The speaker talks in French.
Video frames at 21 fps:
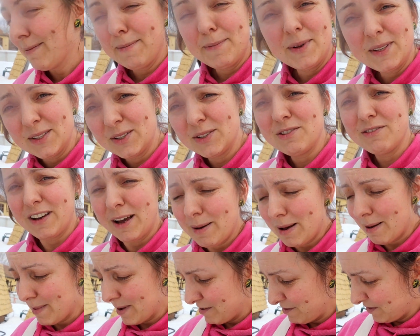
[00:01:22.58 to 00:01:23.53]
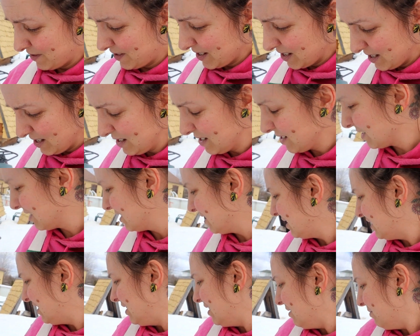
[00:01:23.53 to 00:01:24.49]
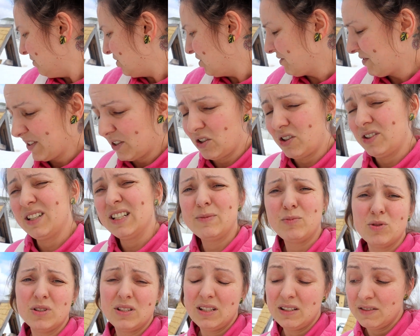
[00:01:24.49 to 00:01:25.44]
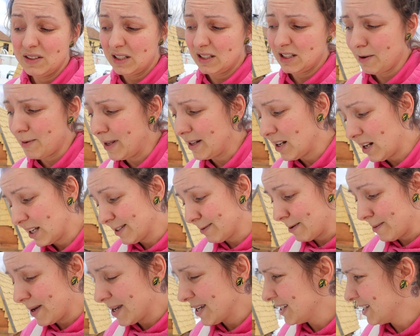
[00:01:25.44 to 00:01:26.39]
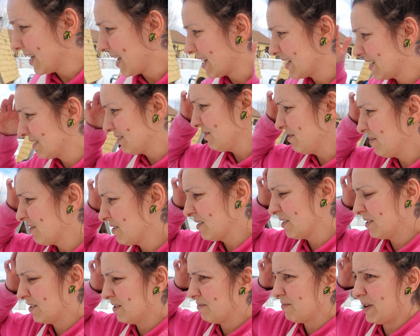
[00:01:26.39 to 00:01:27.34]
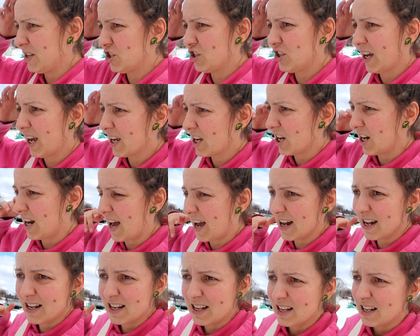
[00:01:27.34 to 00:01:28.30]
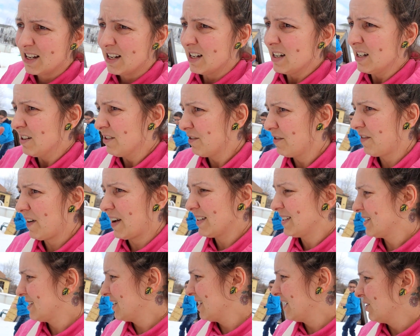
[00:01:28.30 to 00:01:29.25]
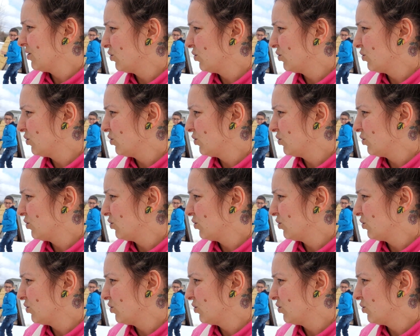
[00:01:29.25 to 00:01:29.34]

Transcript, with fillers: semaine passée, on a vraiment mal filé. J'ai fait un test positif cette semaine. Non il est négatif, mais je dirais que la fatigue